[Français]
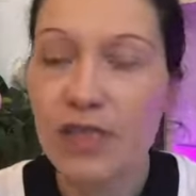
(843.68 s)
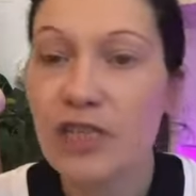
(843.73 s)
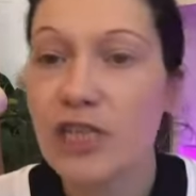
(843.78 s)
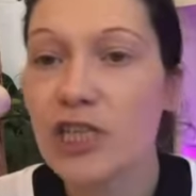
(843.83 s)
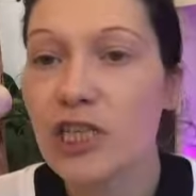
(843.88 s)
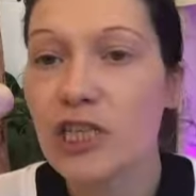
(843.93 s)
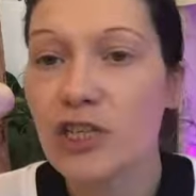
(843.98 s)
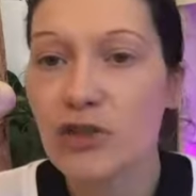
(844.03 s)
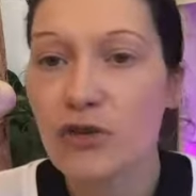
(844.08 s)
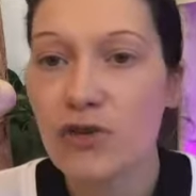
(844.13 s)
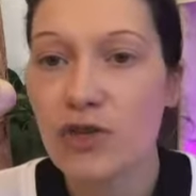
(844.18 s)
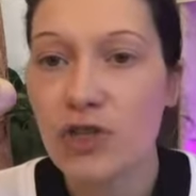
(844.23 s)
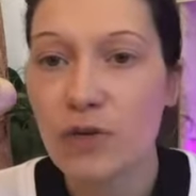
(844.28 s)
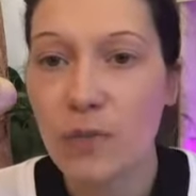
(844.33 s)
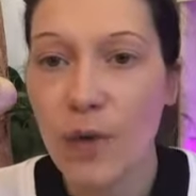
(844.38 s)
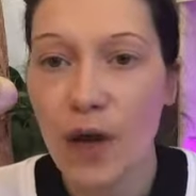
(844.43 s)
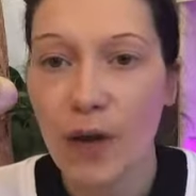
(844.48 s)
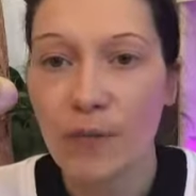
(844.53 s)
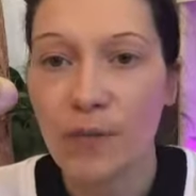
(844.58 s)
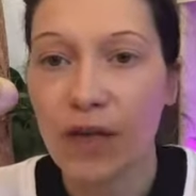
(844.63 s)
qui j'ai
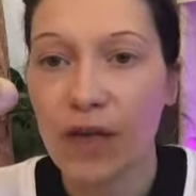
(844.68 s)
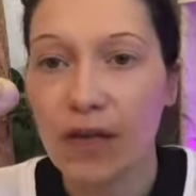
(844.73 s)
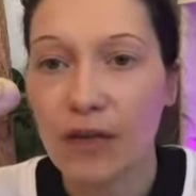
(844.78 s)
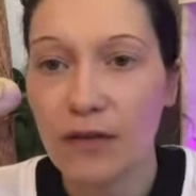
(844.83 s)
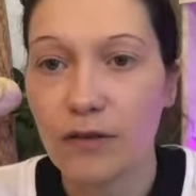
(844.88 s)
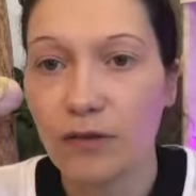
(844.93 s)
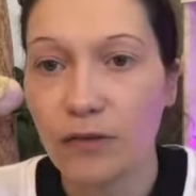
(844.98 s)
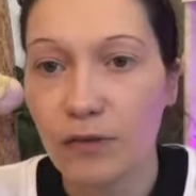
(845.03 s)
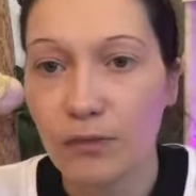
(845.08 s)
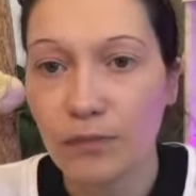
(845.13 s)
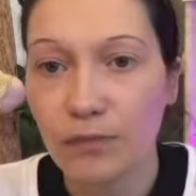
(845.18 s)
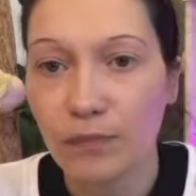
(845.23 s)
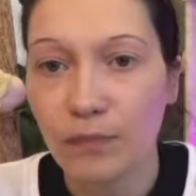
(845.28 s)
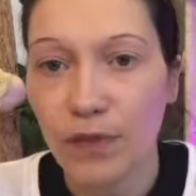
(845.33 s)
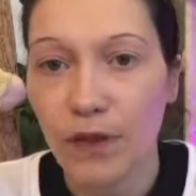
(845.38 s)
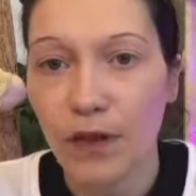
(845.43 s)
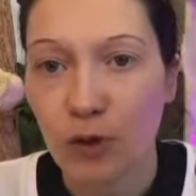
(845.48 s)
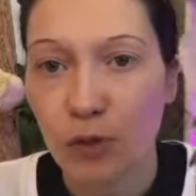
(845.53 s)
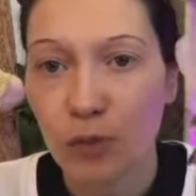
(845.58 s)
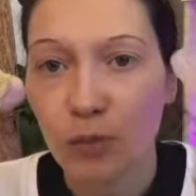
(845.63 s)
échangé par mail euh,
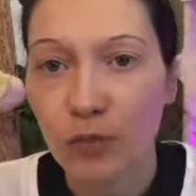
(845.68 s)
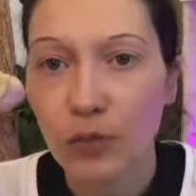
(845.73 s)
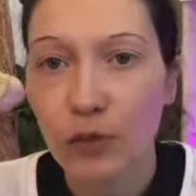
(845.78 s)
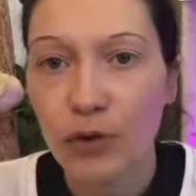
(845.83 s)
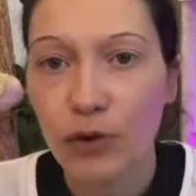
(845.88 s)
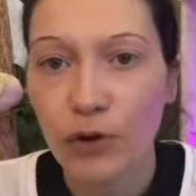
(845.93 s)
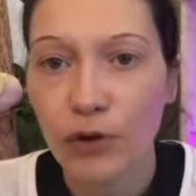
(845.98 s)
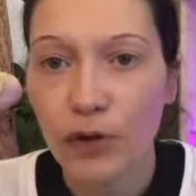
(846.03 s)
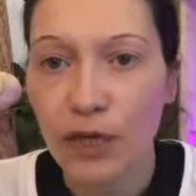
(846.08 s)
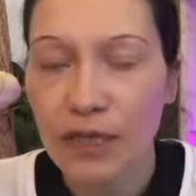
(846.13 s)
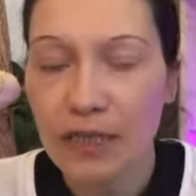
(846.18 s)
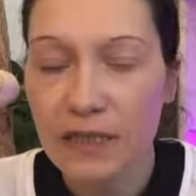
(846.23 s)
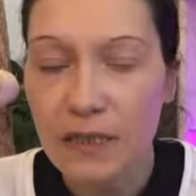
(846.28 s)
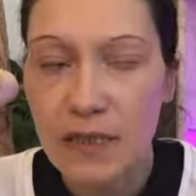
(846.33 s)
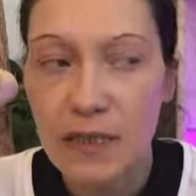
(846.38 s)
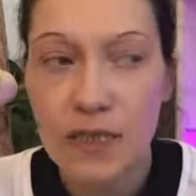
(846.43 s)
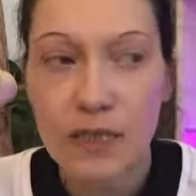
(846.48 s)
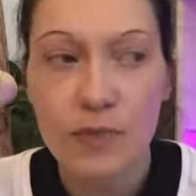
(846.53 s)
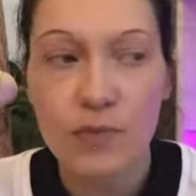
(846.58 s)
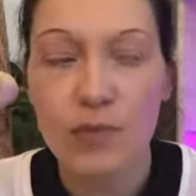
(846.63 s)
pour la
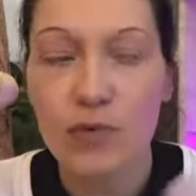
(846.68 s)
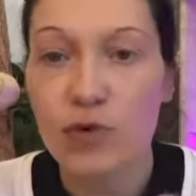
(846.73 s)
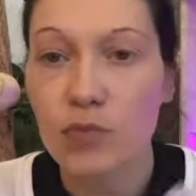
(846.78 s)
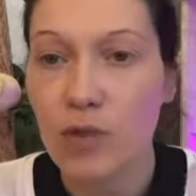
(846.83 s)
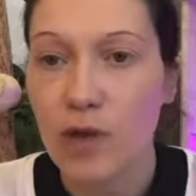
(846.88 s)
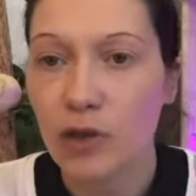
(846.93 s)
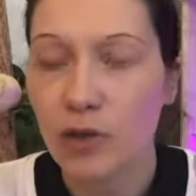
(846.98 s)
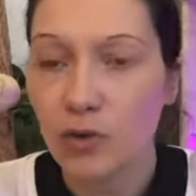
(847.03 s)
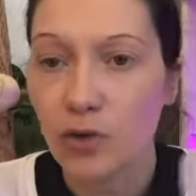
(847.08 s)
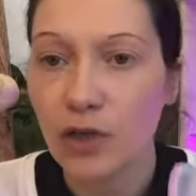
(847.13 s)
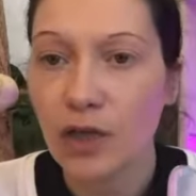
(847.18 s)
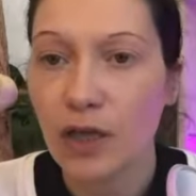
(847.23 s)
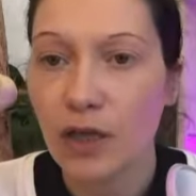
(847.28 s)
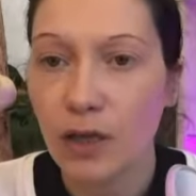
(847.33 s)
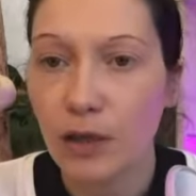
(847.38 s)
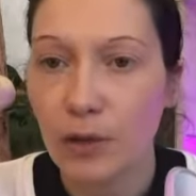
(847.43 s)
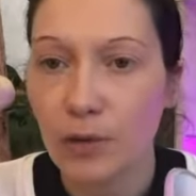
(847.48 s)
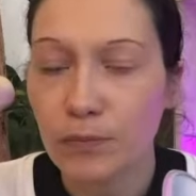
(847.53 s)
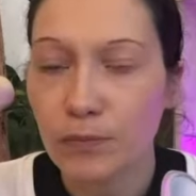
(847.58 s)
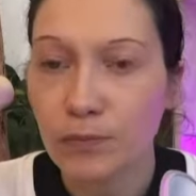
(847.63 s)
Silly Sponge, m'a donné
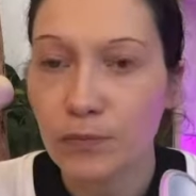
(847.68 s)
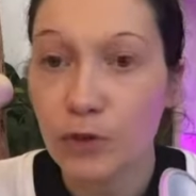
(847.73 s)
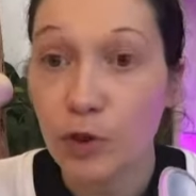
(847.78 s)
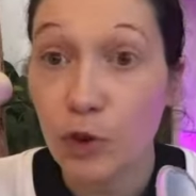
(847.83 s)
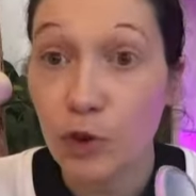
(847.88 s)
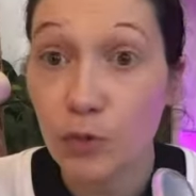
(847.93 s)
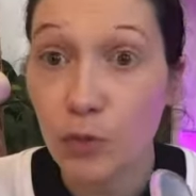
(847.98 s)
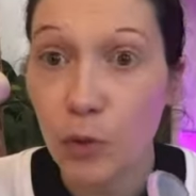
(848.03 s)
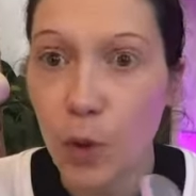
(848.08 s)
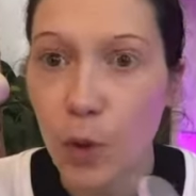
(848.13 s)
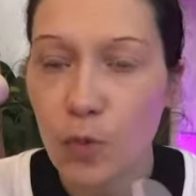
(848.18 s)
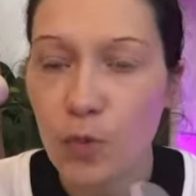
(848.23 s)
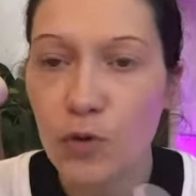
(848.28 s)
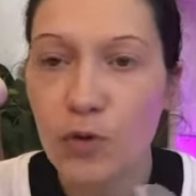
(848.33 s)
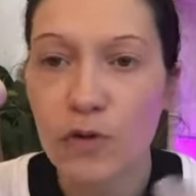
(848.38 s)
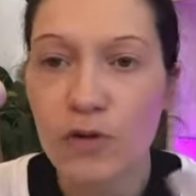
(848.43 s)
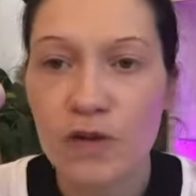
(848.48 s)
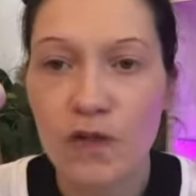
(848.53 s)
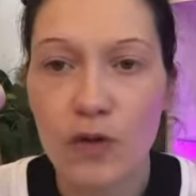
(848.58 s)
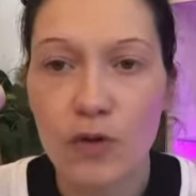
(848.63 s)
un code
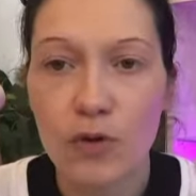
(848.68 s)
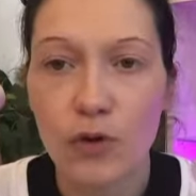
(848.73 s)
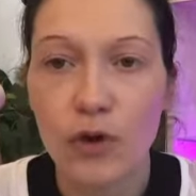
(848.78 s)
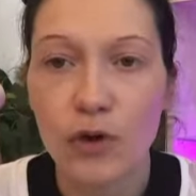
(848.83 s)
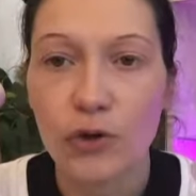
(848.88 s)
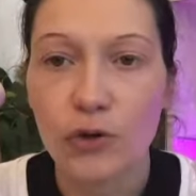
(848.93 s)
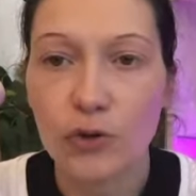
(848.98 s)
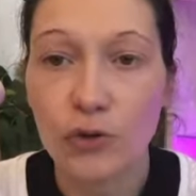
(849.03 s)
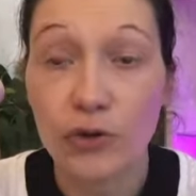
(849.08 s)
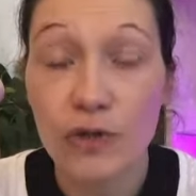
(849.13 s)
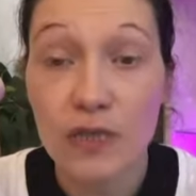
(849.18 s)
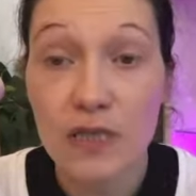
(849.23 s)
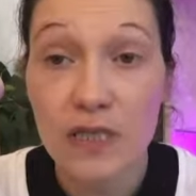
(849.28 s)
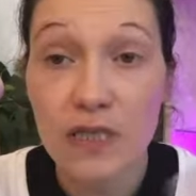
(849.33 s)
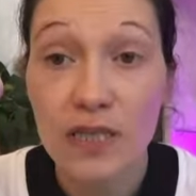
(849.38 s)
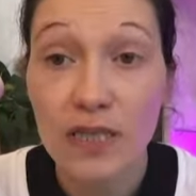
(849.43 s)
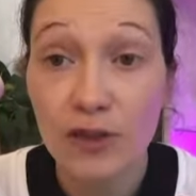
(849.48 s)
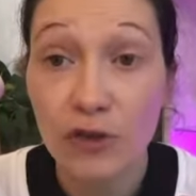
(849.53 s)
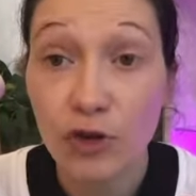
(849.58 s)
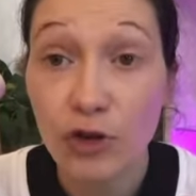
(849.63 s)
promo. C'est le code
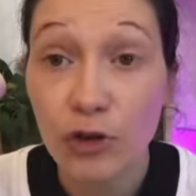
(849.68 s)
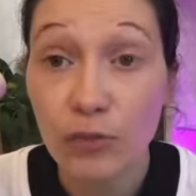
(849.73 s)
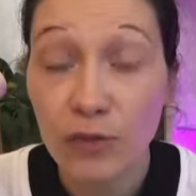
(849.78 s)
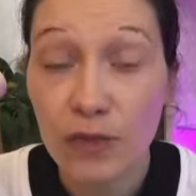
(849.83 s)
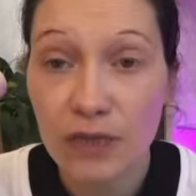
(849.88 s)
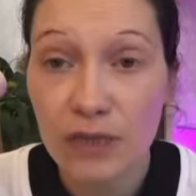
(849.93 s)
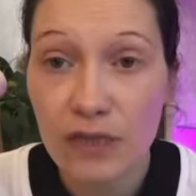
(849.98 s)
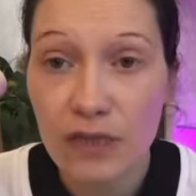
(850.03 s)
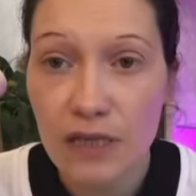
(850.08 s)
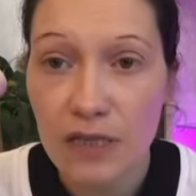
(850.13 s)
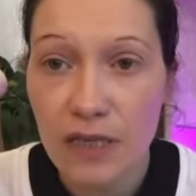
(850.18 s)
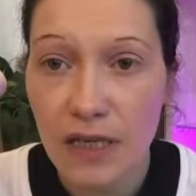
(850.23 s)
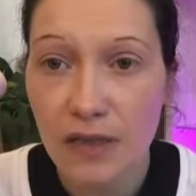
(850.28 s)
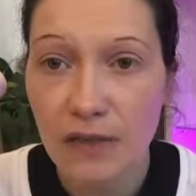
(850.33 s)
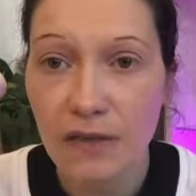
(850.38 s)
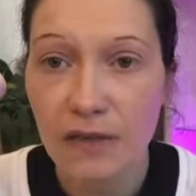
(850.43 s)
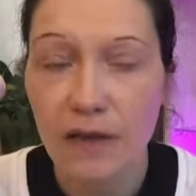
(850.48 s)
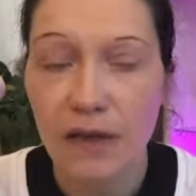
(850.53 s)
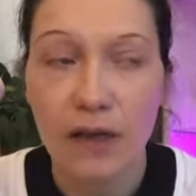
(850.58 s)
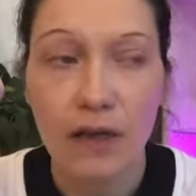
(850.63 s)
Silly
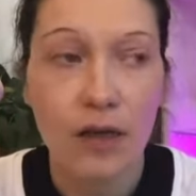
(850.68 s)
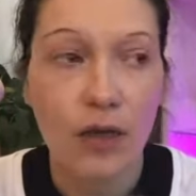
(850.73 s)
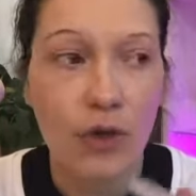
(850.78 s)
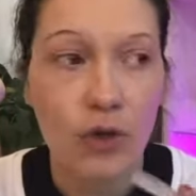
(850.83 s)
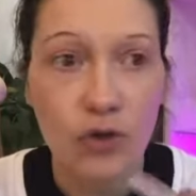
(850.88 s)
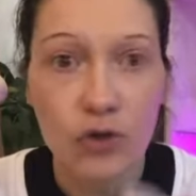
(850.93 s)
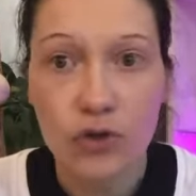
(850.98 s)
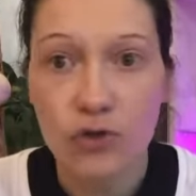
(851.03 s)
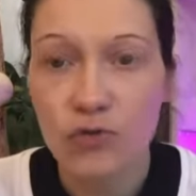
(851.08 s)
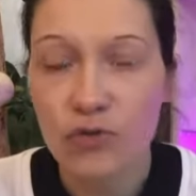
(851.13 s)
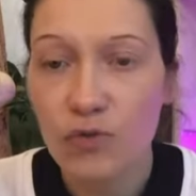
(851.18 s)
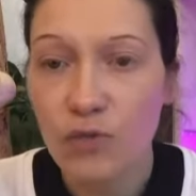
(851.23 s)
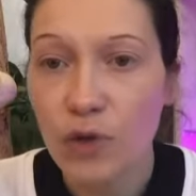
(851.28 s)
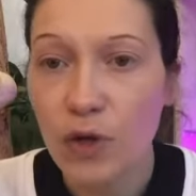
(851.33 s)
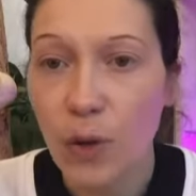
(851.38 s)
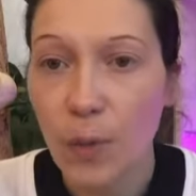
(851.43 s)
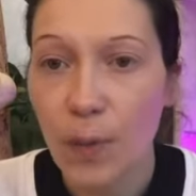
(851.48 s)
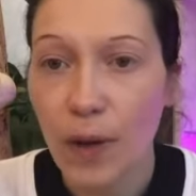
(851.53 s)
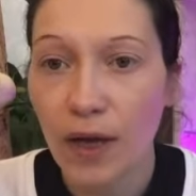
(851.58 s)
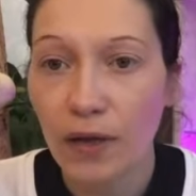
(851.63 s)
2017 que je vous
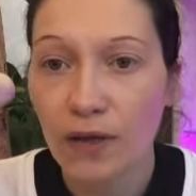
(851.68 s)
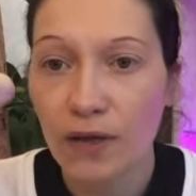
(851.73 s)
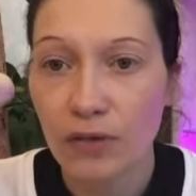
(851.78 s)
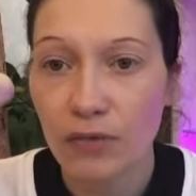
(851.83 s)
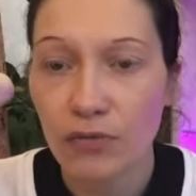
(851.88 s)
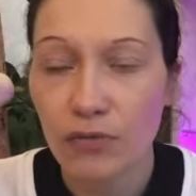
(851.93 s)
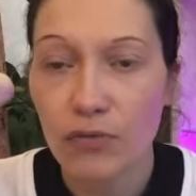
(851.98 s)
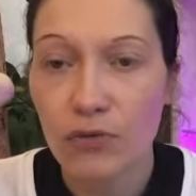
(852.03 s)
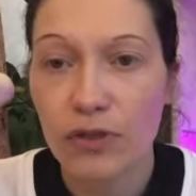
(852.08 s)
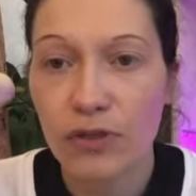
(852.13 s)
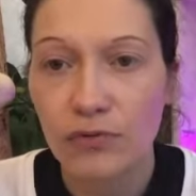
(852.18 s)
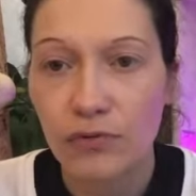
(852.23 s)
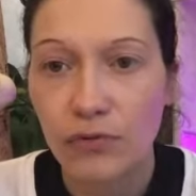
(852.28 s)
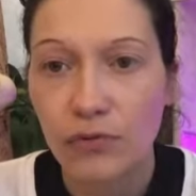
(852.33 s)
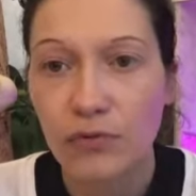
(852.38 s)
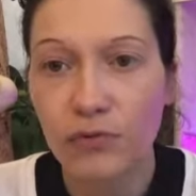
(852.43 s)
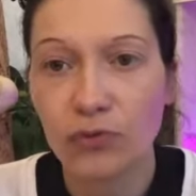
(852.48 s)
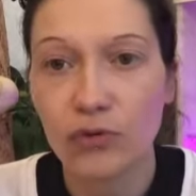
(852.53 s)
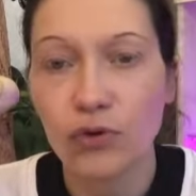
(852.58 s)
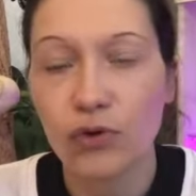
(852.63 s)
mets en barre d'infos qui
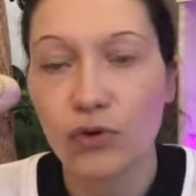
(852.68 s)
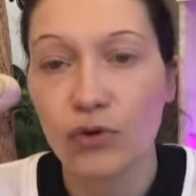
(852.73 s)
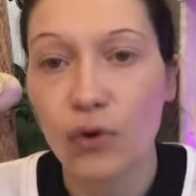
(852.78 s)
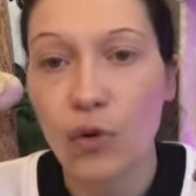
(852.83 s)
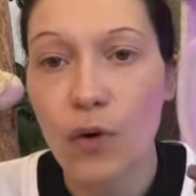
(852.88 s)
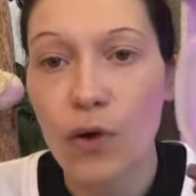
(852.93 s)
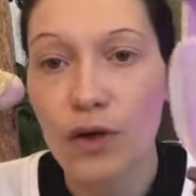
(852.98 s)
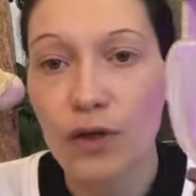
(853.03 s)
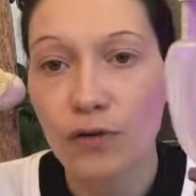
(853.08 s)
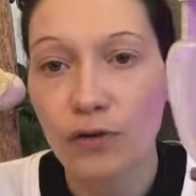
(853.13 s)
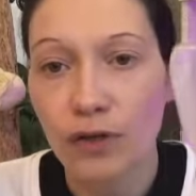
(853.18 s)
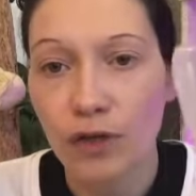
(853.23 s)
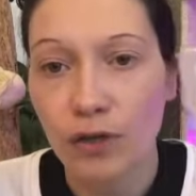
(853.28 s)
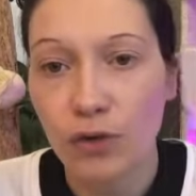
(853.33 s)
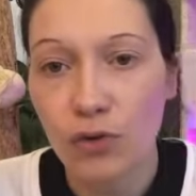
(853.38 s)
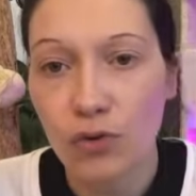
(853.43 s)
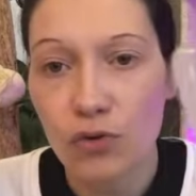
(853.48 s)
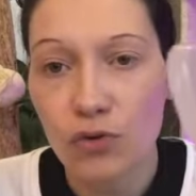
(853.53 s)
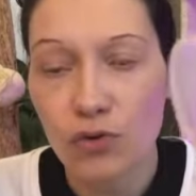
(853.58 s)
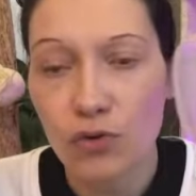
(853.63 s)
vous donne droit à une
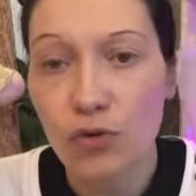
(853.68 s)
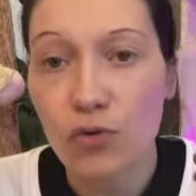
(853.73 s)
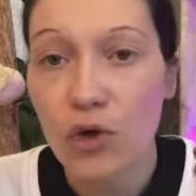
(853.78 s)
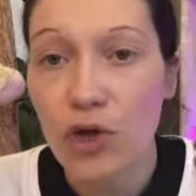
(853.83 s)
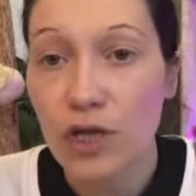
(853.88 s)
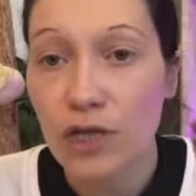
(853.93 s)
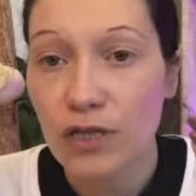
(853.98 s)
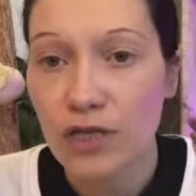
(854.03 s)
réduction.